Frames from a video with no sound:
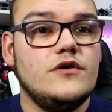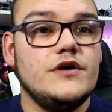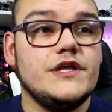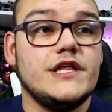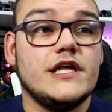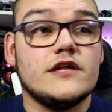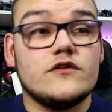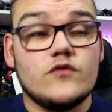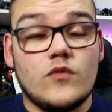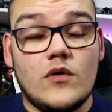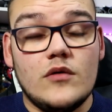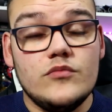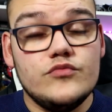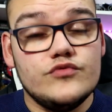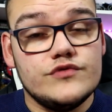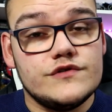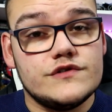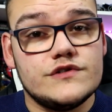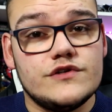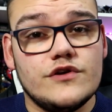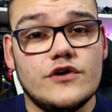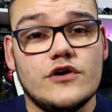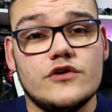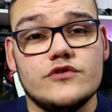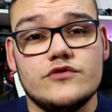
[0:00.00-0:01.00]
Il y a trois
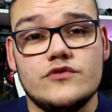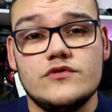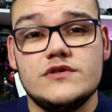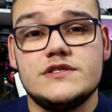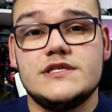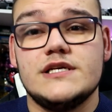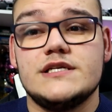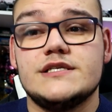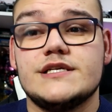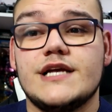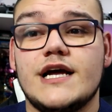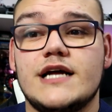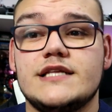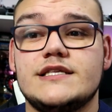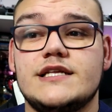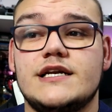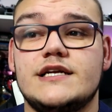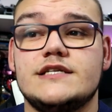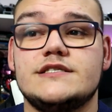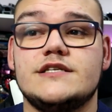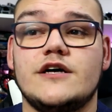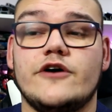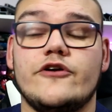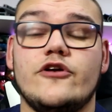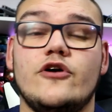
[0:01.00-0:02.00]
boosters de 16 cartes à
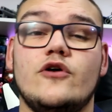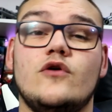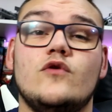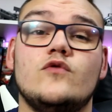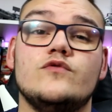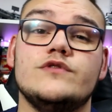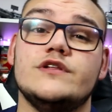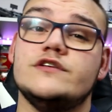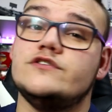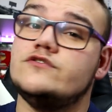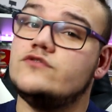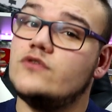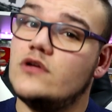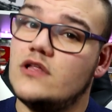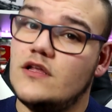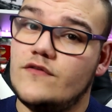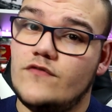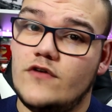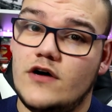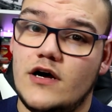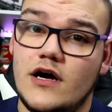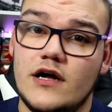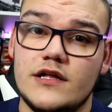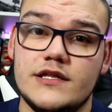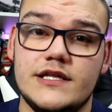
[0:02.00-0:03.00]
l'intérieur. On est sûr
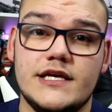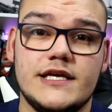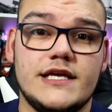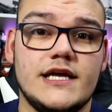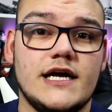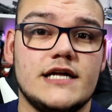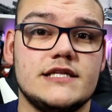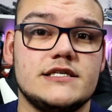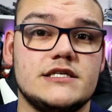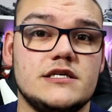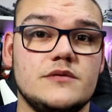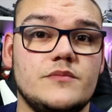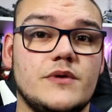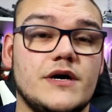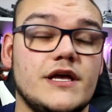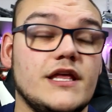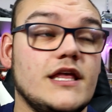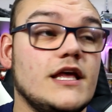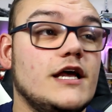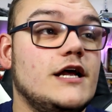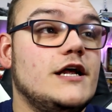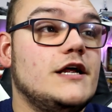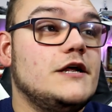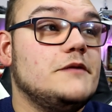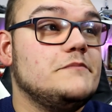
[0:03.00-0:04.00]
d'avoir des cartes qui brillent.
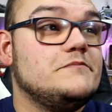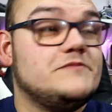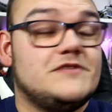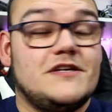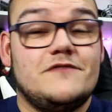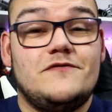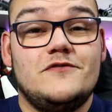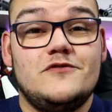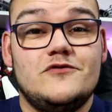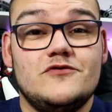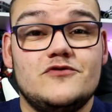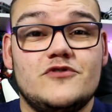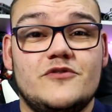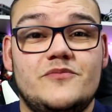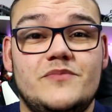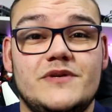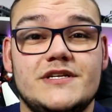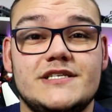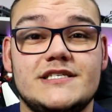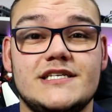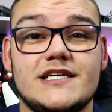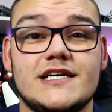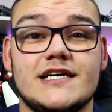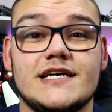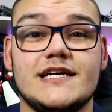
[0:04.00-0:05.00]
Ça fait toujours
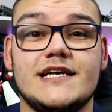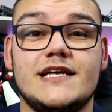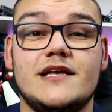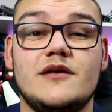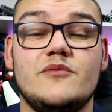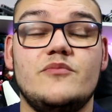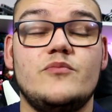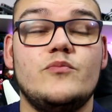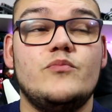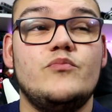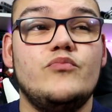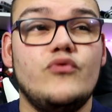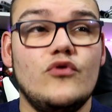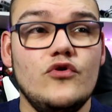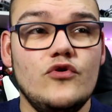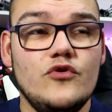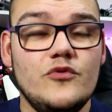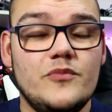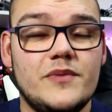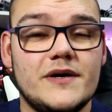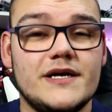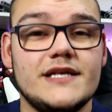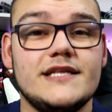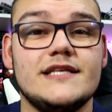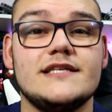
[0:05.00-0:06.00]
plaisir et pour le
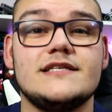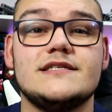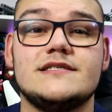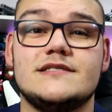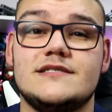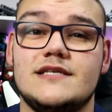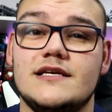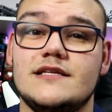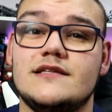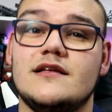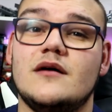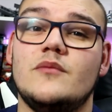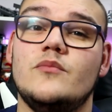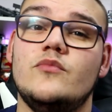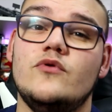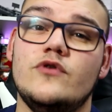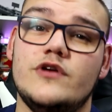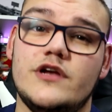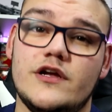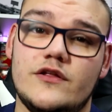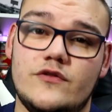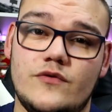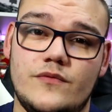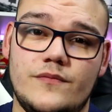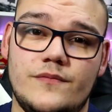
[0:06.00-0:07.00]
prix, c'est un beau
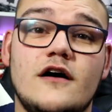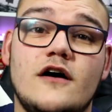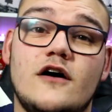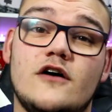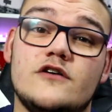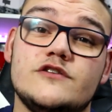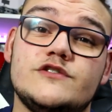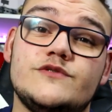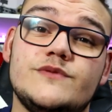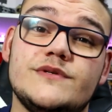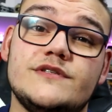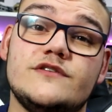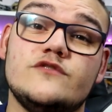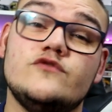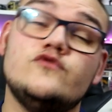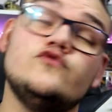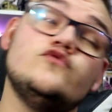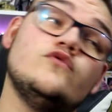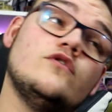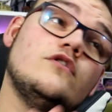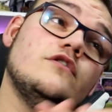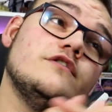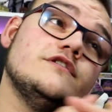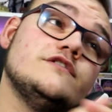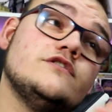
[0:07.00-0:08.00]
cadeau. Ensuite,
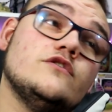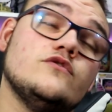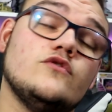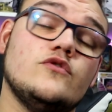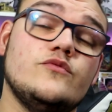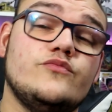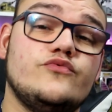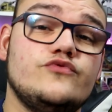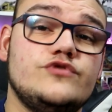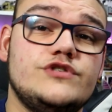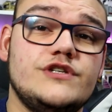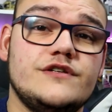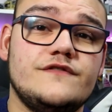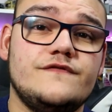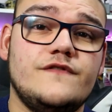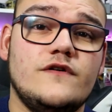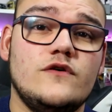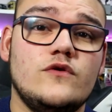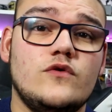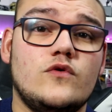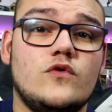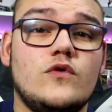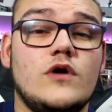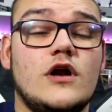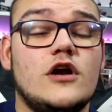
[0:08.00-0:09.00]
toujours en restant dans le budget de 20
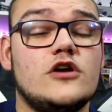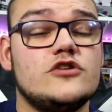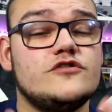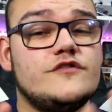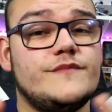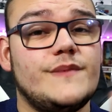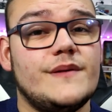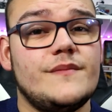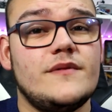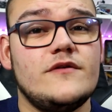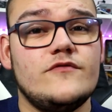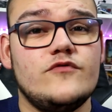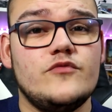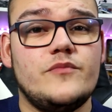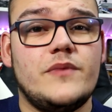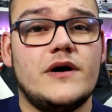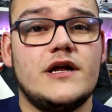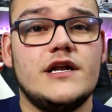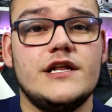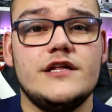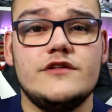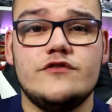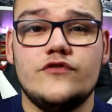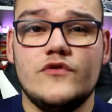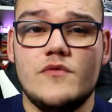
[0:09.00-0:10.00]
euros, alors je vais pas mal vous
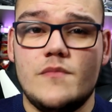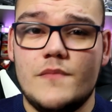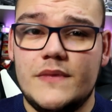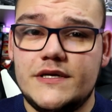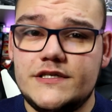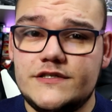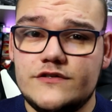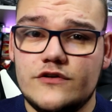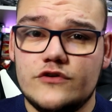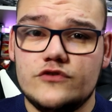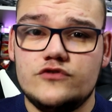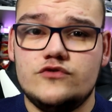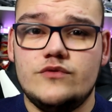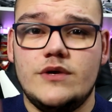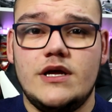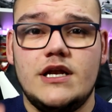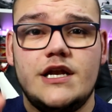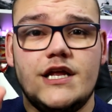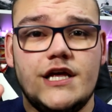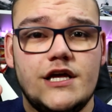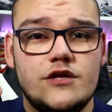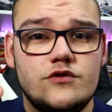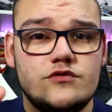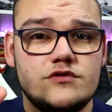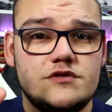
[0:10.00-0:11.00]
parler de Master Duel
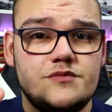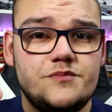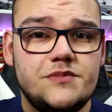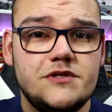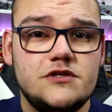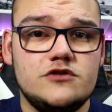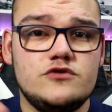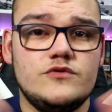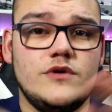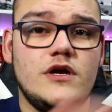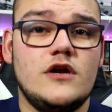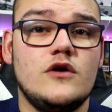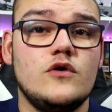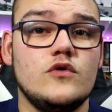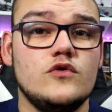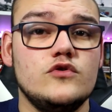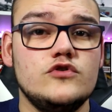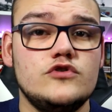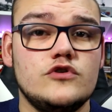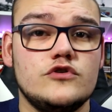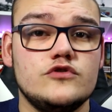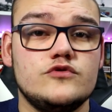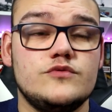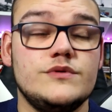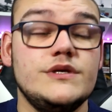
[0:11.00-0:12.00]
et de Speed Duel
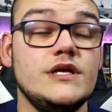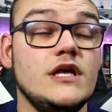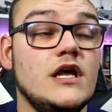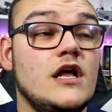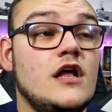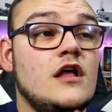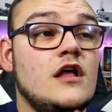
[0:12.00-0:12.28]
aujourd'hui.